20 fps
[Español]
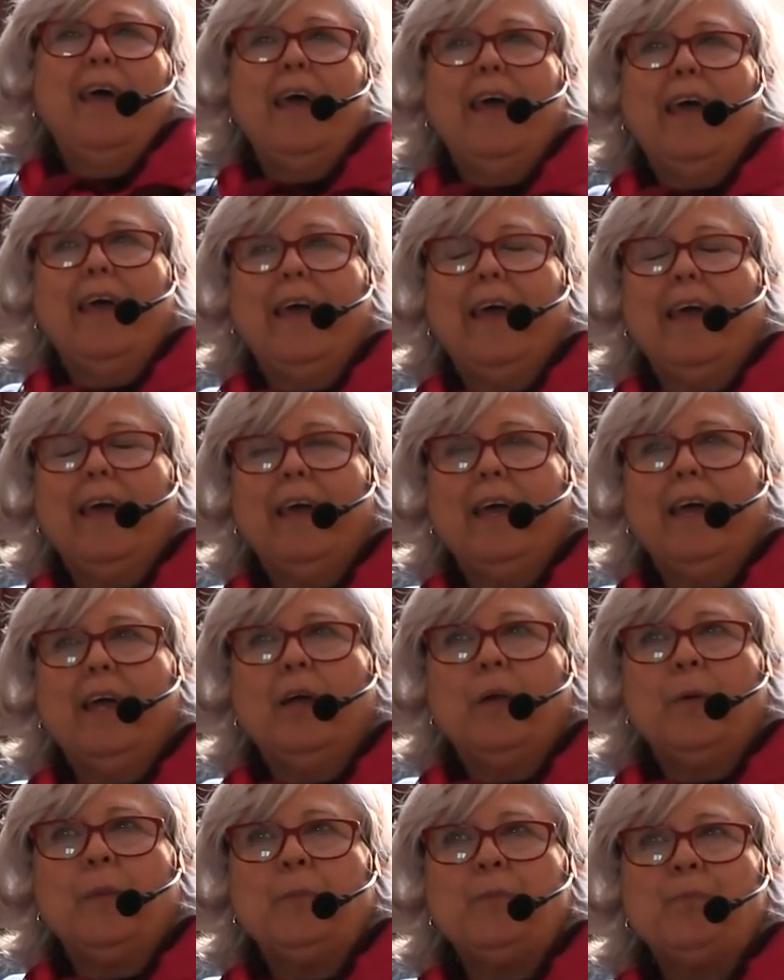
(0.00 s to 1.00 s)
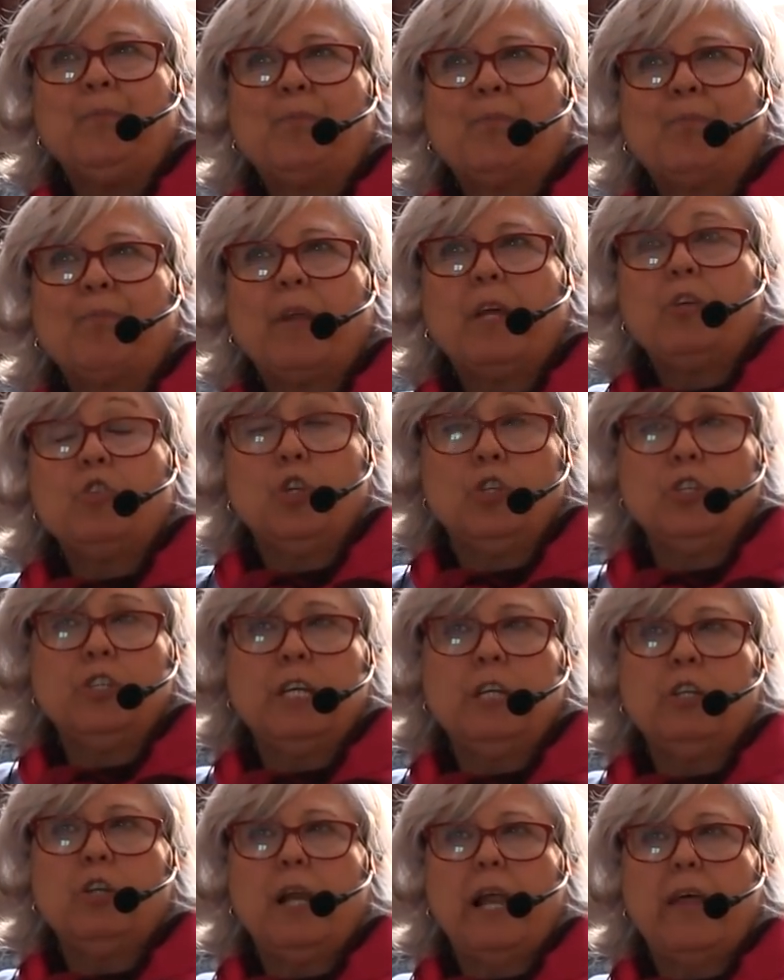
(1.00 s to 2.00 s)
eh, yo
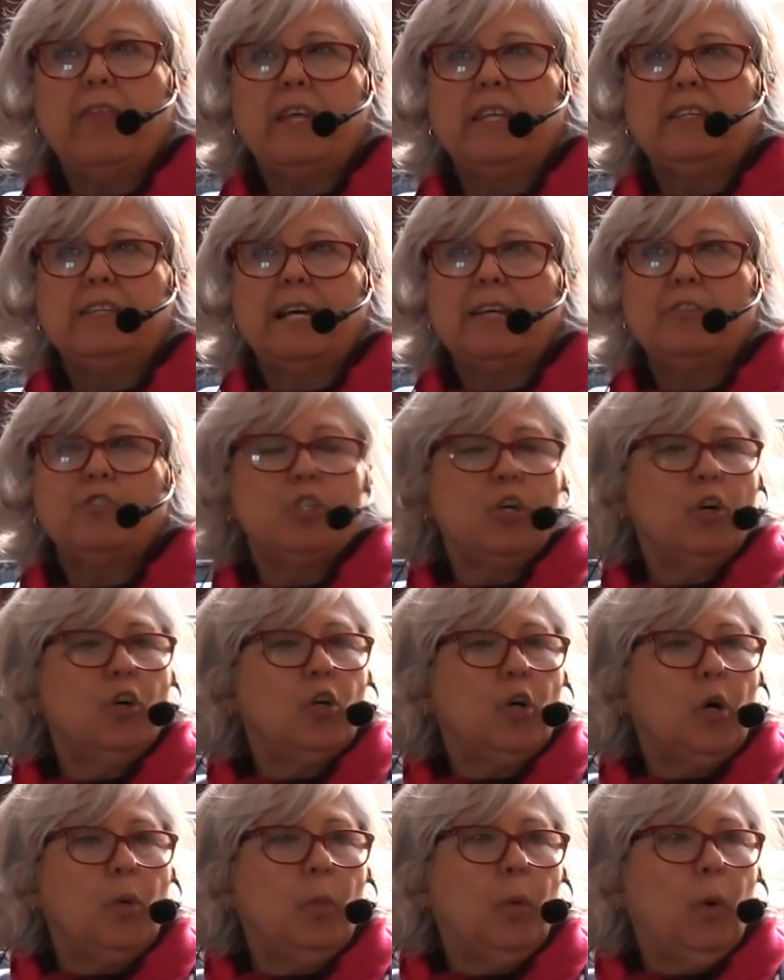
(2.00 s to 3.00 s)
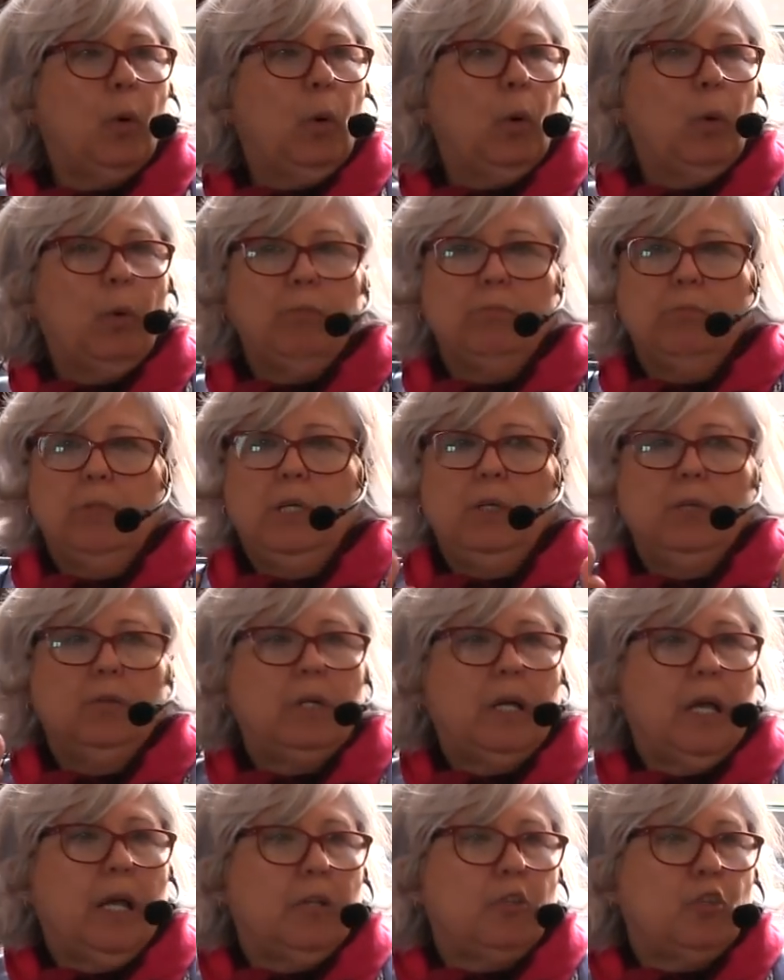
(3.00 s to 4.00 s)
entiendo la aceptación como,
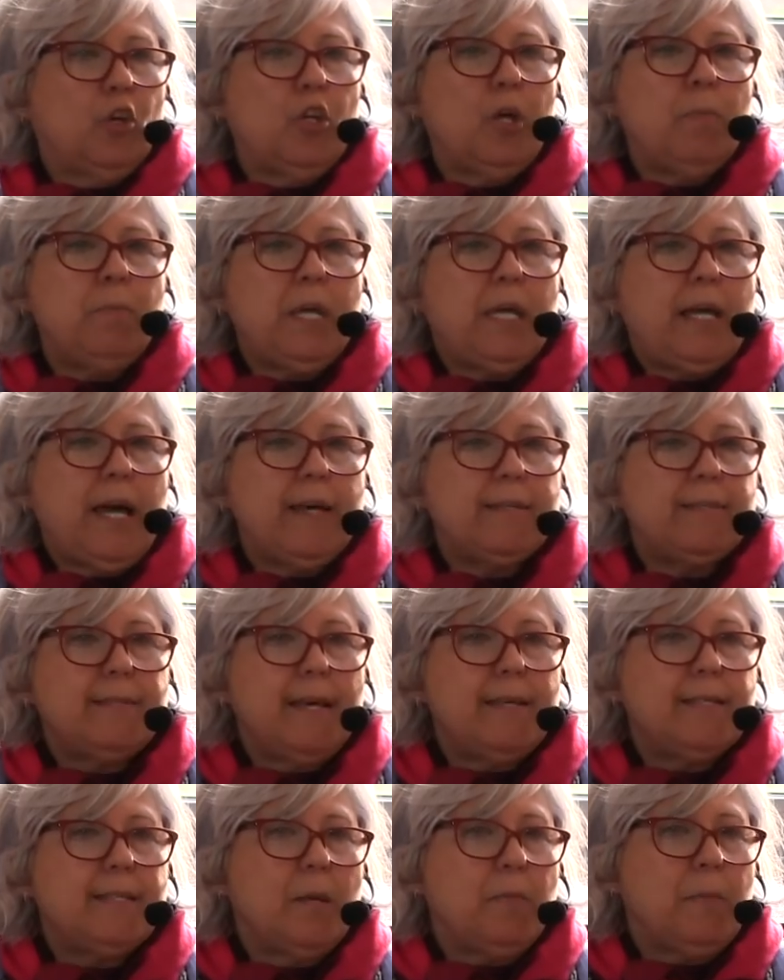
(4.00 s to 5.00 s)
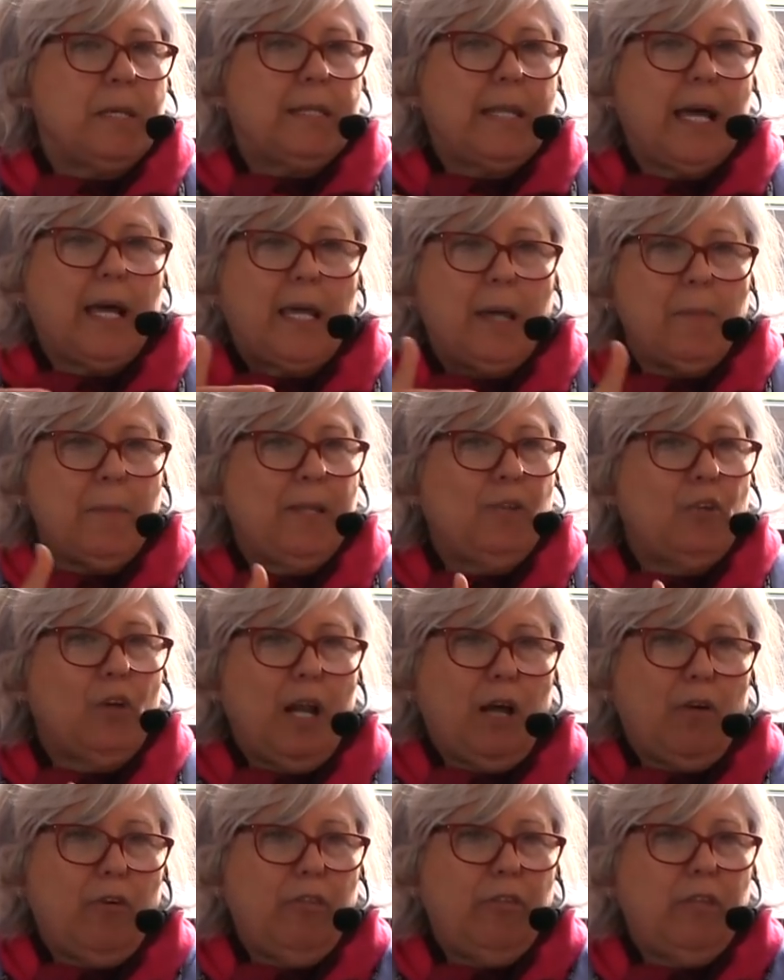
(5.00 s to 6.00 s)
bueno, que estoy en mi casa y se me está quemando
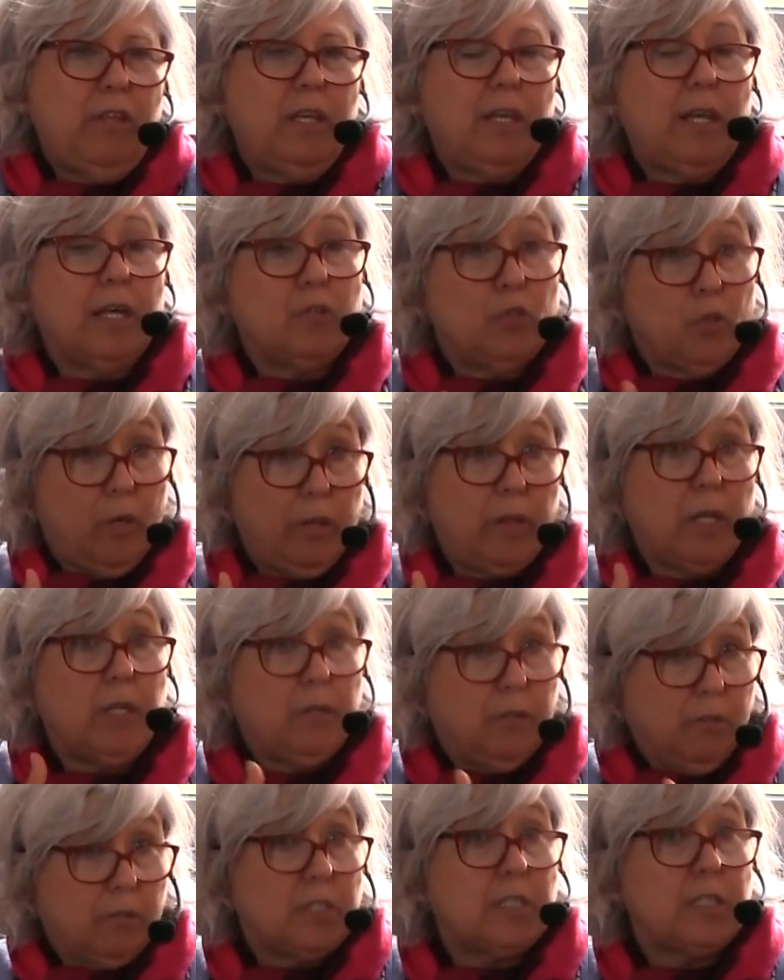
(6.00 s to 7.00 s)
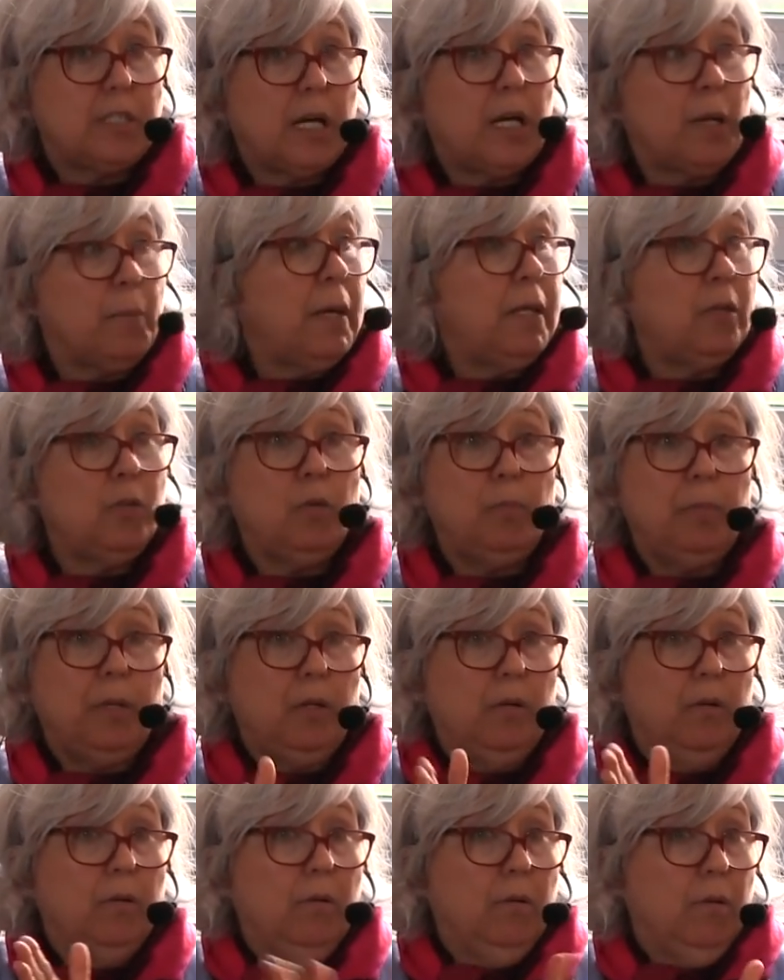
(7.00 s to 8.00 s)
la cocina. Yo acepto que se está quemando,
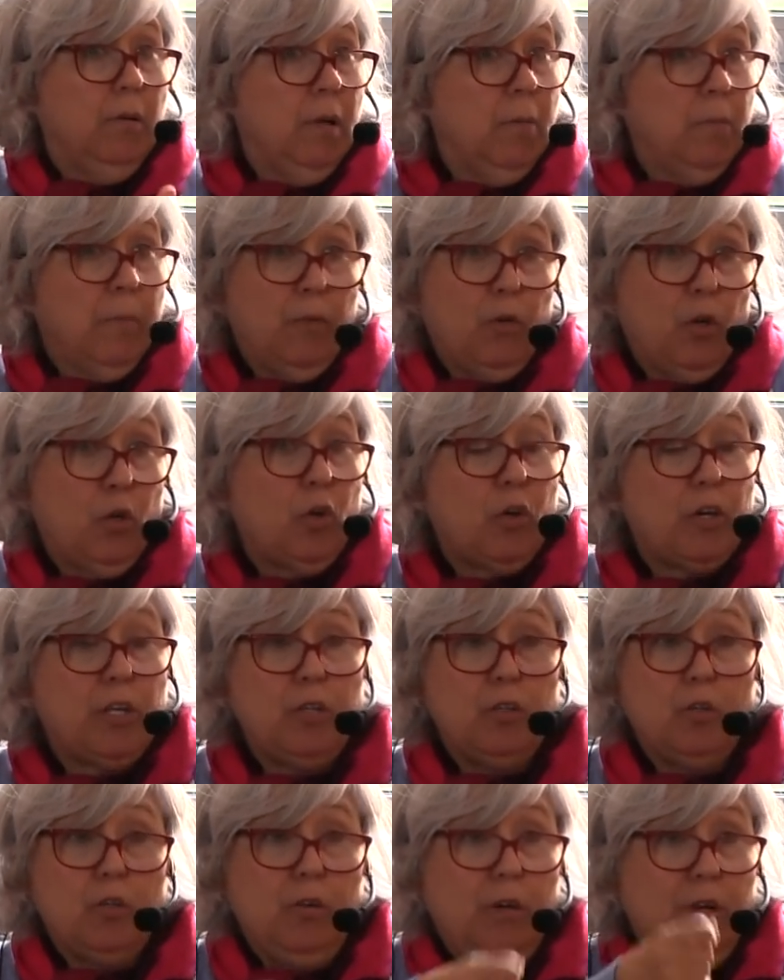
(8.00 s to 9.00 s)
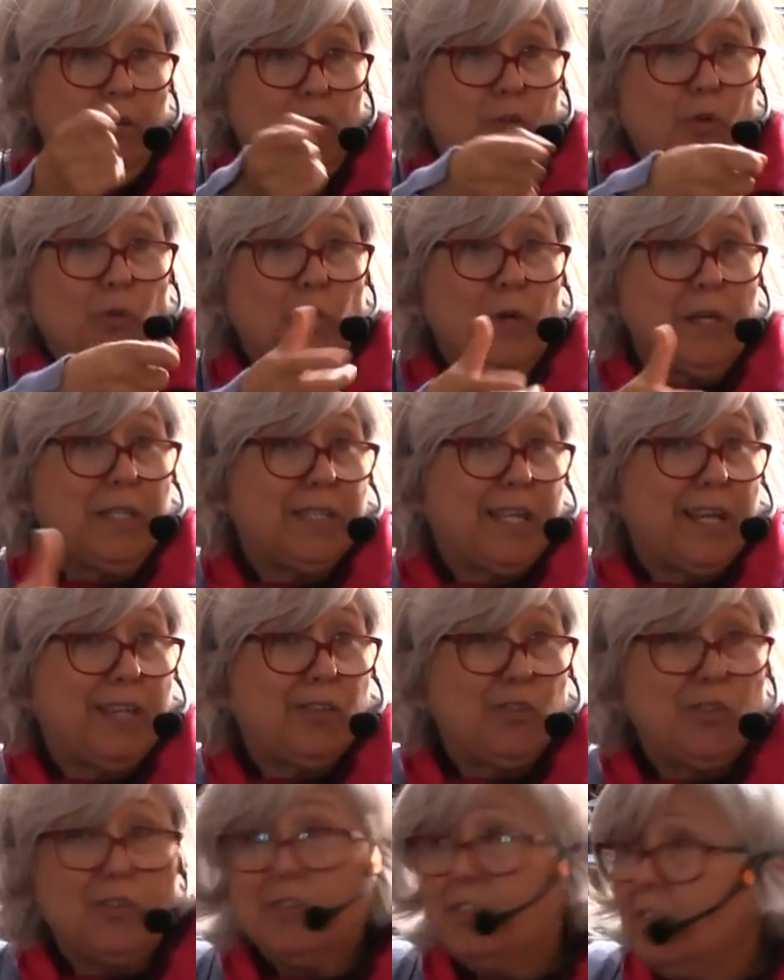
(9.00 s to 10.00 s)
pero me voy corriendo con un
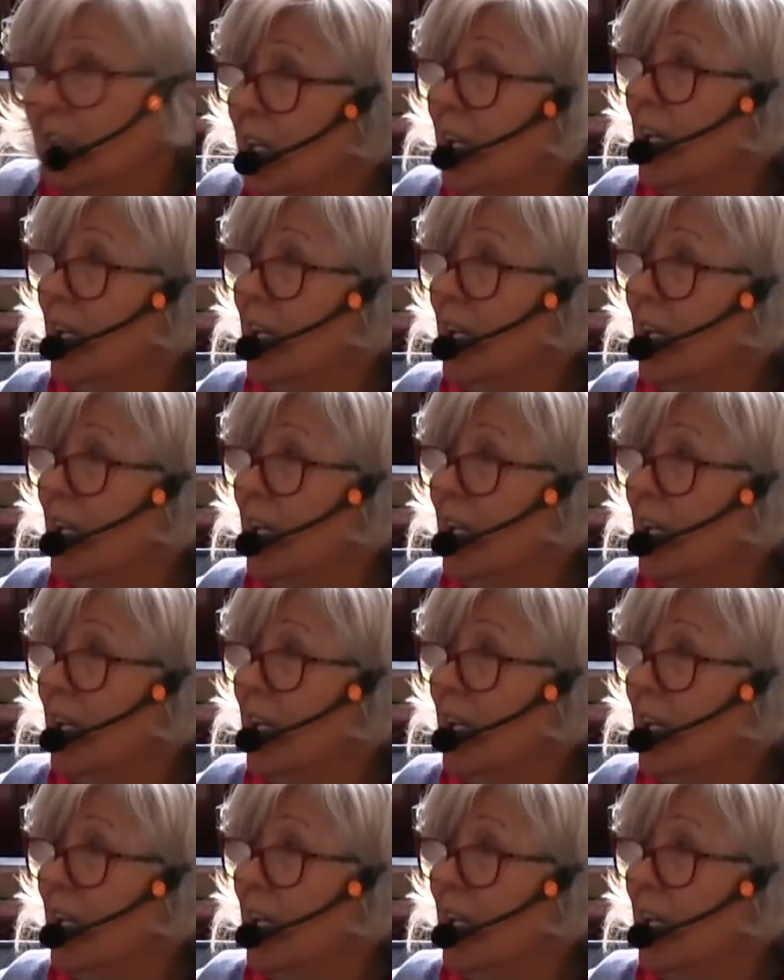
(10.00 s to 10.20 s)
extractor